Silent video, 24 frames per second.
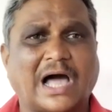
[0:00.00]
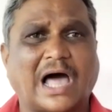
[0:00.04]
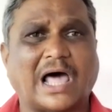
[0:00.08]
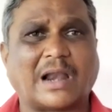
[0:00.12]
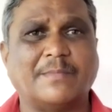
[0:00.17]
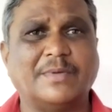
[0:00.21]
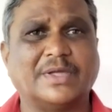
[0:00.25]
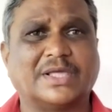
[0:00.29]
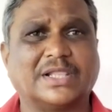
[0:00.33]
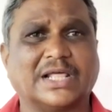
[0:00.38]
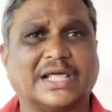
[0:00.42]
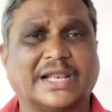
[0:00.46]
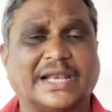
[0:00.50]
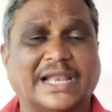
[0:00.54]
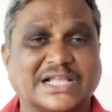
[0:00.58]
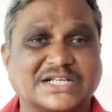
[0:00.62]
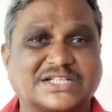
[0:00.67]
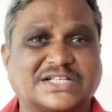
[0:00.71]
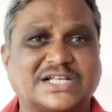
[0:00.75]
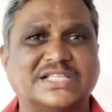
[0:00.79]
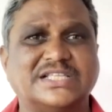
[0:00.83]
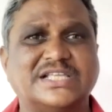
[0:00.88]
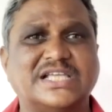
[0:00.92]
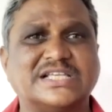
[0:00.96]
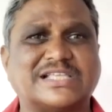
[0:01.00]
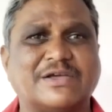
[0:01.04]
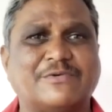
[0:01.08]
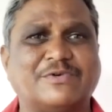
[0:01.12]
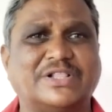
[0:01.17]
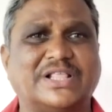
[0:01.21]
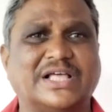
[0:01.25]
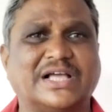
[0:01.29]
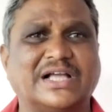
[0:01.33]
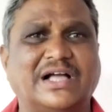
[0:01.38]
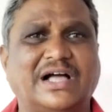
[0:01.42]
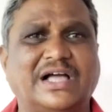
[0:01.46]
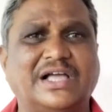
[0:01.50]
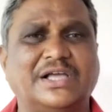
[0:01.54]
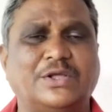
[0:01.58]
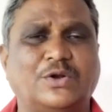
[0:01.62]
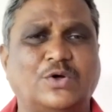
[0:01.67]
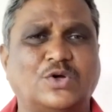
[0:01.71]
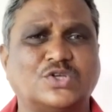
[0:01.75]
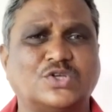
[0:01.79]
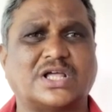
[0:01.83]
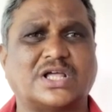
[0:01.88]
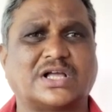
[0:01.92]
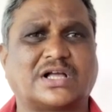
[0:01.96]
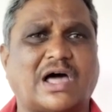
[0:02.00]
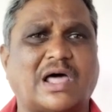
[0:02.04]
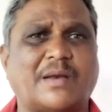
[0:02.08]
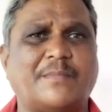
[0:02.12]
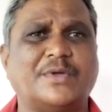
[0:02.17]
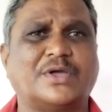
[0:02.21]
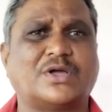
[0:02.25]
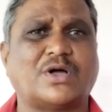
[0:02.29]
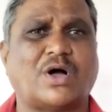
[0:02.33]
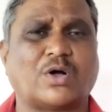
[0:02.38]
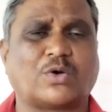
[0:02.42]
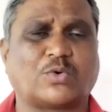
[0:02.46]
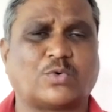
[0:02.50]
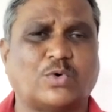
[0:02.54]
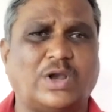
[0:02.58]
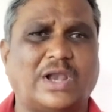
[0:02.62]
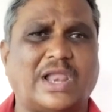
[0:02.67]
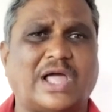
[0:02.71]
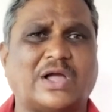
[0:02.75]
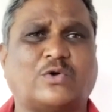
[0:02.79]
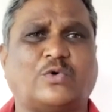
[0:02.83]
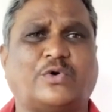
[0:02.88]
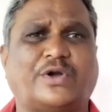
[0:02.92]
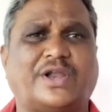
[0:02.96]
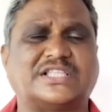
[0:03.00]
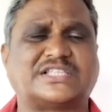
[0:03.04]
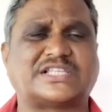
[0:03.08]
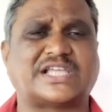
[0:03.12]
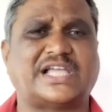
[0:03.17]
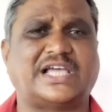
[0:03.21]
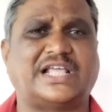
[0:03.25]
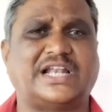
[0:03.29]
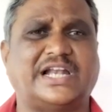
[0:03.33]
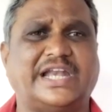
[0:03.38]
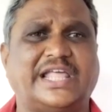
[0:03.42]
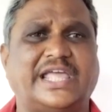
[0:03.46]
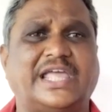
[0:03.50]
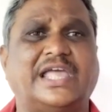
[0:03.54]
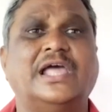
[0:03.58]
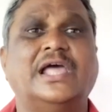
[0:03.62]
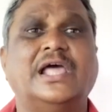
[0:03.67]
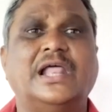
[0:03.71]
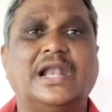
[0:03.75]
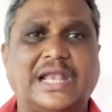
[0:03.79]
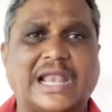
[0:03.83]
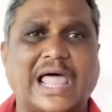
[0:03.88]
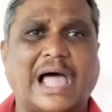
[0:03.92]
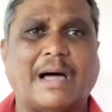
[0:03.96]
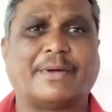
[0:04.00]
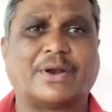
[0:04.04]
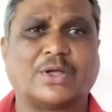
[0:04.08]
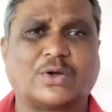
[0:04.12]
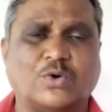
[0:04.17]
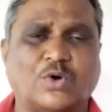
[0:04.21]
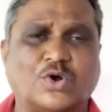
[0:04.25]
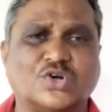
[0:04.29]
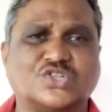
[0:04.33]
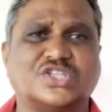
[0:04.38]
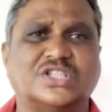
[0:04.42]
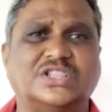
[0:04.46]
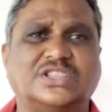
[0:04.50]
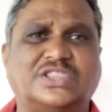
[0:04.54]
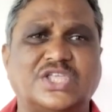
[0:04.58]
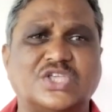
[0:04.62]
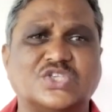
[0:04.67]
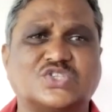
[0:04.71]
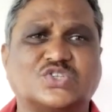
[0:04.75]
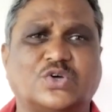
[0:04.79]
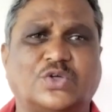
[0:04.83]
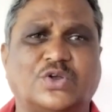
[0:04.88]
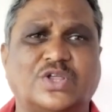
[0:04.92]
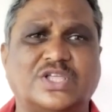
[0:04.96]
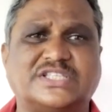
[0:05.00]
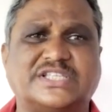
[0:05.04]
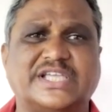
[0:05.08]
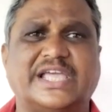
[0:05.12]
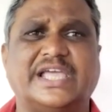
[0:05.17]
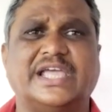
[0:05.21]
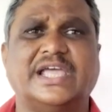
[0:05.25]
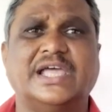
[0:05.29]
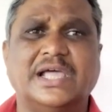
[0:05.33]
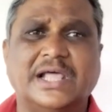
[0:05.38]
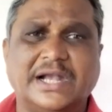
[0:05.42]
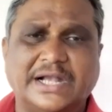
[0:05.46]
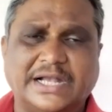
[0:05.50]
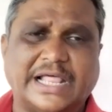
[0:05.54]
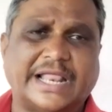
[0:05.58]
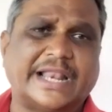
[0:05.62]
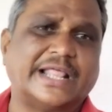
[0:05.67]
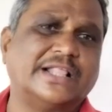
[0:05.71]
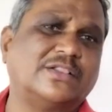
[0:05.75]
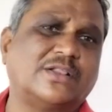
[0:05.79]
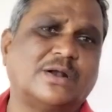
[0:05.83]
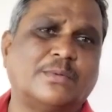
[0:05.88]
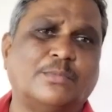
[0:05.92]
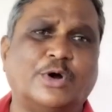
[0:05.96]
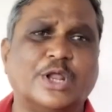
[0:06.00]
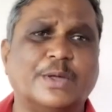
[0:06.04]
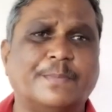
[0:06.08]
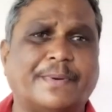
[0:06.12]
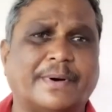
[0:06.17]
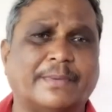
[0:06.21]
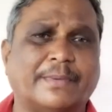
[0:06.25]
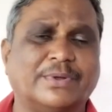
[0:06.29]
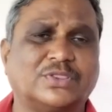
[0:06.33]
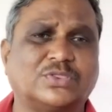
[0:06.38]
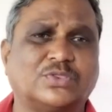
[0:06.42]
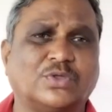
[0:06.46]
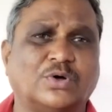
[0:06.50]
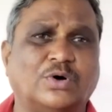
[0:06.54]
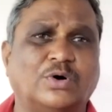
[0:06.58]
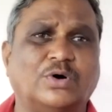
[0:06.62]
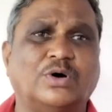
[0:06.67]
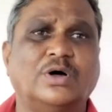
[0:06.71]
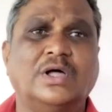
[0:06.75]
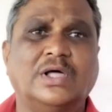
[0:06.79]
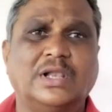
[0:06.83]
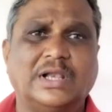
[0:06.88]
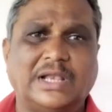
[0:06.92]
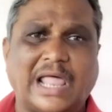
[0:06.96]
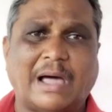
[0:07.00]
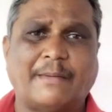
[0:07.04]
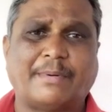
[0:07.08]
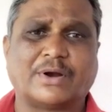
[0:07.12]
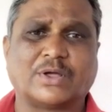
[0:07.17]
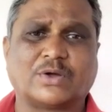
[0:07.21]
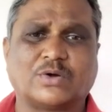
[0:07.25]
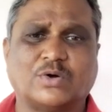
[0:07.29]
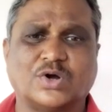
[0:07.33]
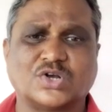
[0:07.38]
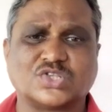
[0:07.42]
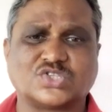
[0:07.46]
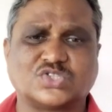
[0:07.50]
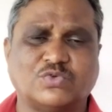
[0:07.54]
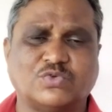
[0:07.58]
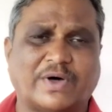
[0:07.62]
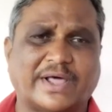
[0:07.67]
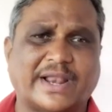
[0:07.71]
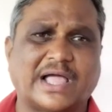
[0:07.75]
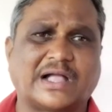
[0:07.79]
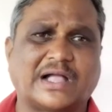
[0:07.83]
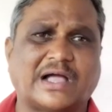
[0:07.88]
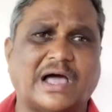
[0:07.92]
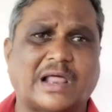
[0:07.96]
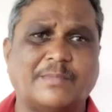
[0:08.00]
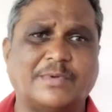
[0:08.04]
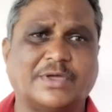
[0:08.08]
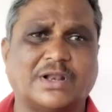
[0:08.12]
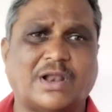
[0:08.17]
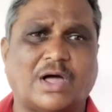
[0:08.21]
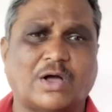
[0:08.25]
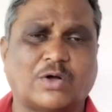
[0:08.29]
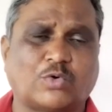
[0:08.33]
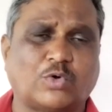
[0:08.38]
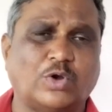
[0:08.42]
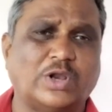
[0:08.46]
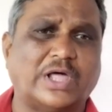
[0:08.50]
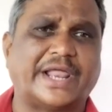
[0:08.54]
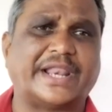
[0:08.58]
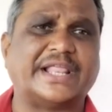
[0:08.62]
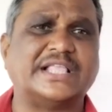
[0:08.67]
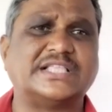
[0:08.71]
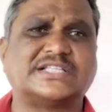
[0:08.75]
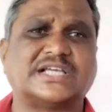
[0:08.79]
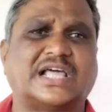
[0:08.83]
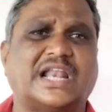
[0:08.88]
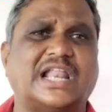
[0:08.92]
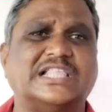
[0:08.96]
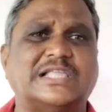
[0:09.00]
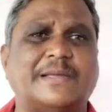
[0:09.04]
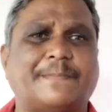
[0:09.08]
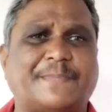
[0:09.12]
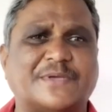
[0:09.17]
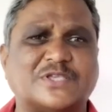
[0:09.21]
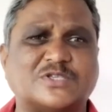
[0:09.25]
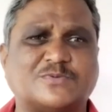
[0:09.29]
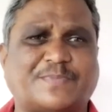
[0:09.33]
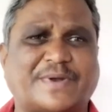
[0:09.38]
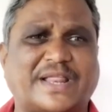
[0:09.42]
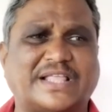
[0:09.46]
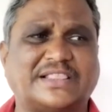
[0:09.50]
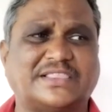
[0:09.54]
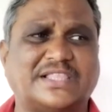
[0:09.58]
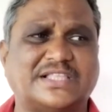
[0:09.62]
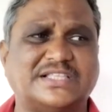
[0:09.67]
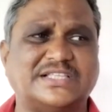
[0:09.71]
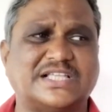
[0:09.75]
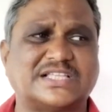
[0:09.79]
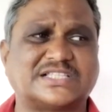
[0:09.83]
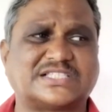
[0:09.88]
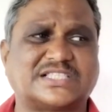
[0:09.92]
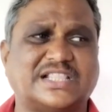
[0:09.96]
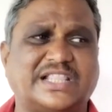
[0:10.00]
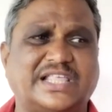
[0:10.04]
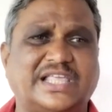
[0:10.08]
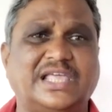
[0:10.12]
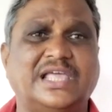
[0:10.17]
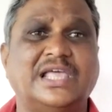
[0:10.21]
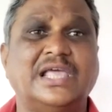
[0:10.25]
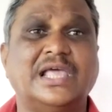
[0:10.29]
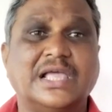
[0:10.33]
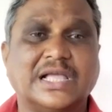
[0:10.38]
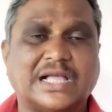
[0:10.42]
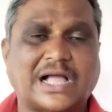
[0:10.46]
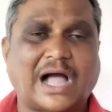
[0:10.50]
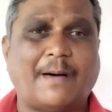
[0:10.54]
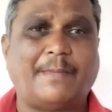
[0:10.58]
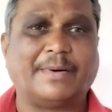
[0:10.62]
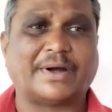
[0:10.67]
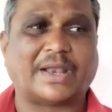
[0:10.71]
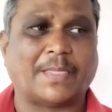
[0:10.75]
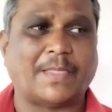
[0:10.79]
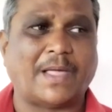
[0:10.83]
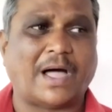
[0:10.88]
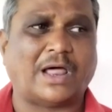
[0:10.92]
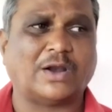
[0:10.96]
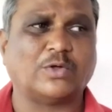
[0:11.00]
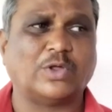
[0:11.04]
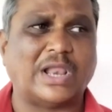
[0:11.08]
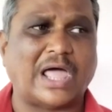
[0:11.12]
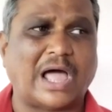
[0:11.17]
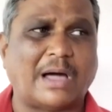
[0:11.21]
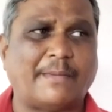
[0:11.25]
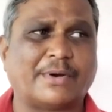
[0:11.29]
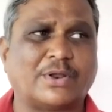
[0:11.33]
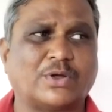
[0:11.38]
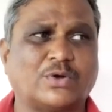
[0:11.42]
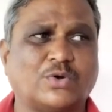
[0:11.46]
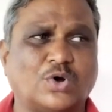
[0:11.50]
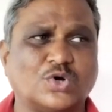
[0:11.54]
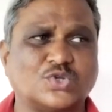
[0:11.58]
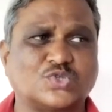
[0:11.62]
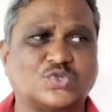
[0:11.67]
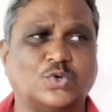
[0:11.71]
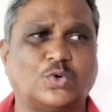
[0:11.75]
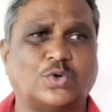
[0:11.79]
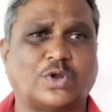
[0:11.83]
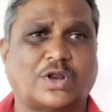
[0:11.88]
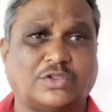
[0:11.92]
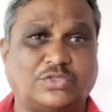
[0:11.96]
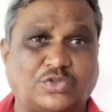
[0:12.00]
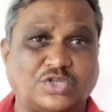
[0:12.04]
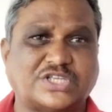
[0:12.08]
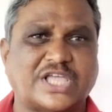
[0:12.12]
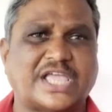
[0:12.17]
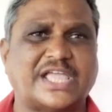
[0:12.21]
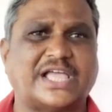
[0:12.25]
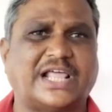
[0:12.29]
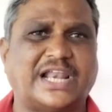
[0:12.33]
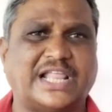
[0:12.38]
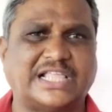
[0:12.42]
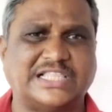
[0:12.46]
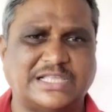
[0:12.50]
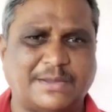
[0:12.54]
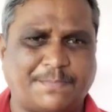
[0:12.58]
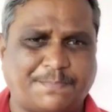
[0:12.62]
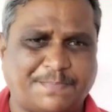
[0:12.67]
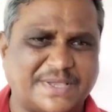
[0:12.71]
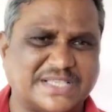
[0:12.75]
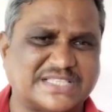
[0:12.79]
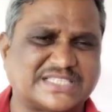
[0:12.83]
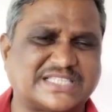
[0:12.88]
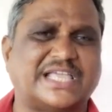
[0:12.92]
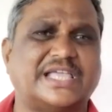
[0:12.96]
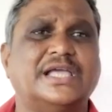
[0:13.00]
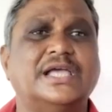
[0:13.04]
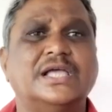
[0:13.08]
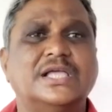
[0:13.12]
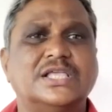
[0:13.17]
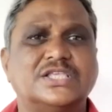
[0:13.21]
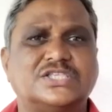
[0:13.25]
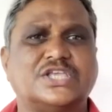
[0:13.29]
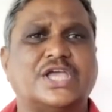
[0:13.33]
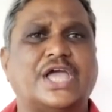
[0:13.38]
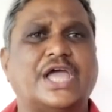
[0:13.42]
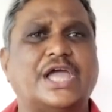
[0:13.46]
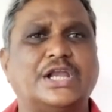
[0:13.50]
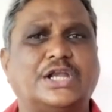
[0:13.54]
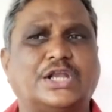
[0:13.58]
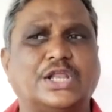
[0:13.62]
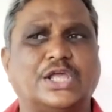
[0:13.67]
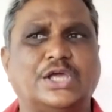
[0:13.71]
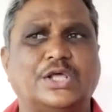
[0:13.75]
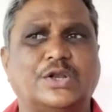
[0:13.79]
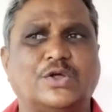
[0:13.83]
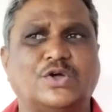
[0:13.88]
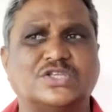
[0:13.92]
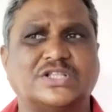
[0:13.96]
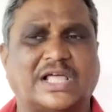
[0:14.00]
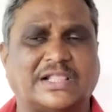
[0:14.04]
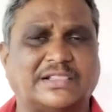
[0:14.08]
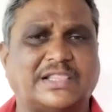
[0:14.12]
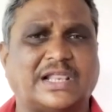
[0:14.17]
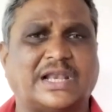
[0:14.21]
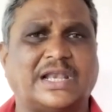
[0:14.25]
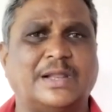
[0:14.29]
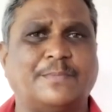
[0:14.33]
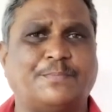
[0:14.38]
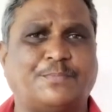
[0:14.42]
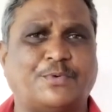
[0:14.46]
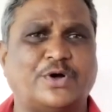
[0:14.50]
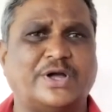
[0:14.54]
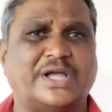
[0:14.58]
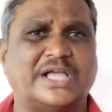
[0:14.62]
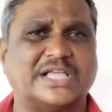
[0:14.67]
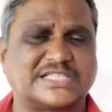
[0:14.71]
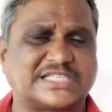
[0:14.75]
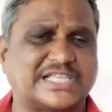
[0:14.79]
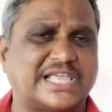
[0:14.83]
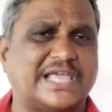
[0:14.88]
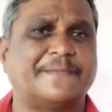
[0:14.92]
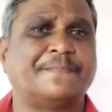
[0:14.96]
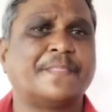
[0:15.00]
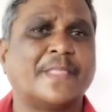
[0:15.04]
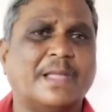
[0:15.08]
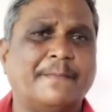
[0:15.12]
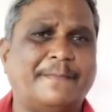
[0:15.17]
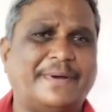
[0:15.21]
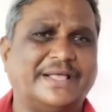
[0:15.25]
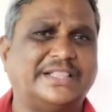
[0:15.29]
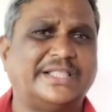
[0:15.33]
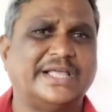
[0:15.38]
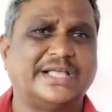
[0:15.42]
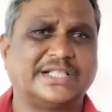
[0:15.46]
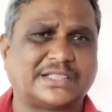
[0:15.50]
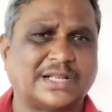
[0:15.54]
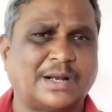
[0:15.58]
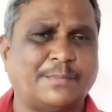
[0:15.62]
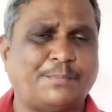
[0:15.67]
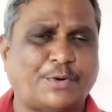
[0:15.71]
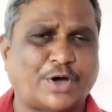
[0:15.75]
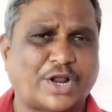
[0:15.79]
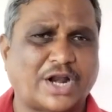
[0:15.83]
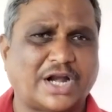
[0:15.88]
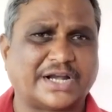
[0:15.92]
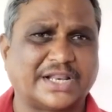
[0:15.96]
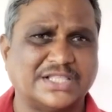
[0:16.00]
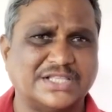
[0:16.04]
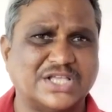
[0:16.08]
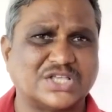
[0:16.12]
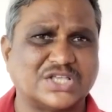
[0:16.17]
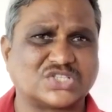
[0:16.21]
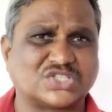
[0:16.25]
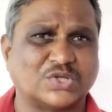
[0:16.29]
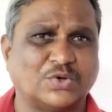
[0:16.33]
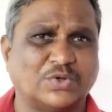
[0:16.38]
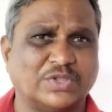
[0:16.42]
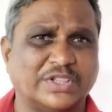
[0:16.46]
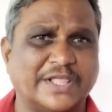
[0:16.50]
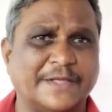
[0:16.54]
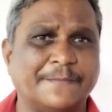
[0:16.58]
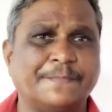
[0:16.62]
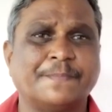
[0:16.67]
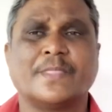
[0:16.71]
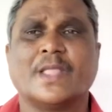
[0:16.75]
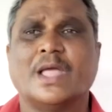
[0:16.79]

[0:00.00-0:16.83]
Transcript: కార్మికులకు నష్టం చేసే విధంగా రోజున కార్మిక హక్కులు లేకుండా చేయాలని లేబర్ కోర్సులు తీసుకొని వచ్చి నరేంద్ర మోడీ ప్రభుత్వం లేబర్ కోడ్స్ ద్వారా కార్మికుల హక్కులు హరించాలని చెప్పేసి ప్రయత్నం చేస్తుంది కాబట్టి నాలుగు లేబర్ కోడ్స్ రద్దు చేయాలని చెప్పేసి సిఐటి ఈ రోజున అందరినీ పోగేసి పెద్ద ఎత్తున పోరాటం చేస్తూ